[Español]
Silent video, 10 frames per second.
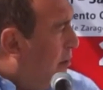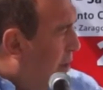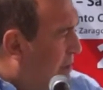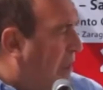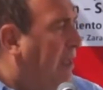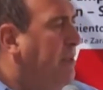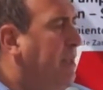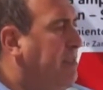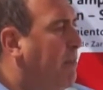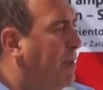Esta,
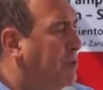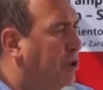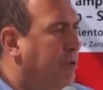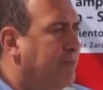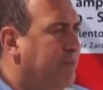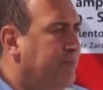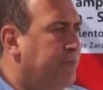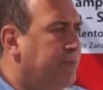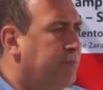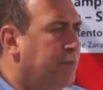esta ampliación,
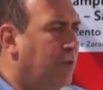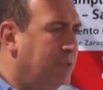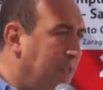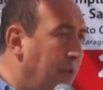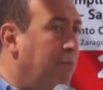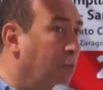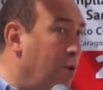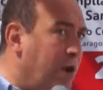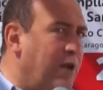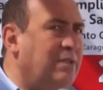o esta
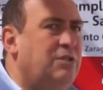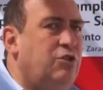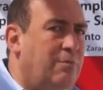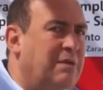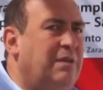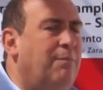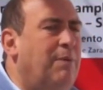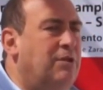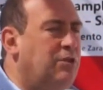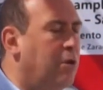modernización más que
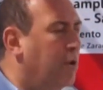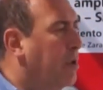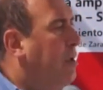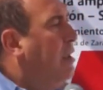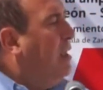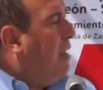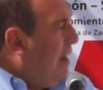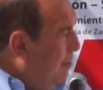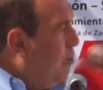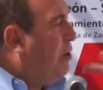ampliación,
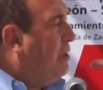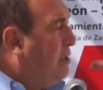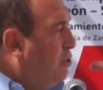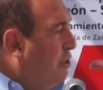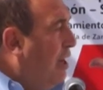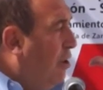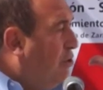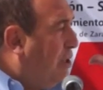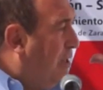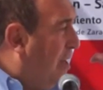la modernización de la
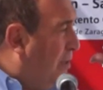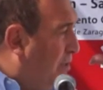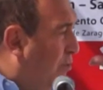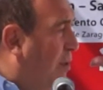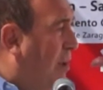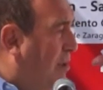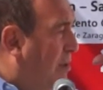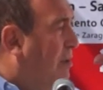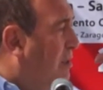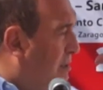otra, de la antigua
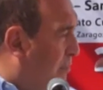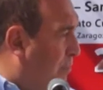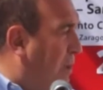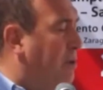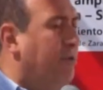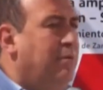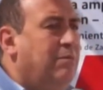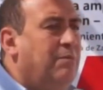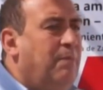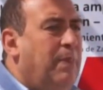San Pedro
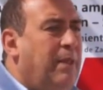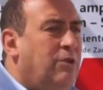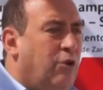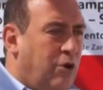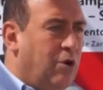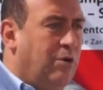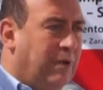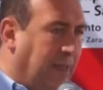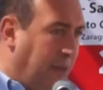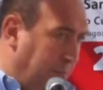Torreón,
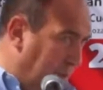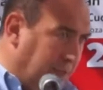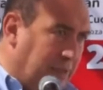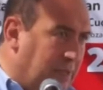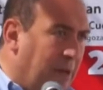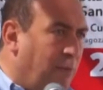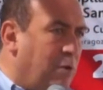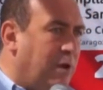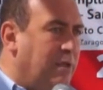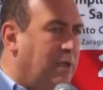que también se está
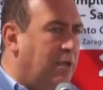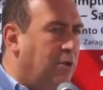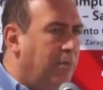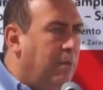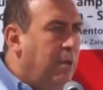modernizando.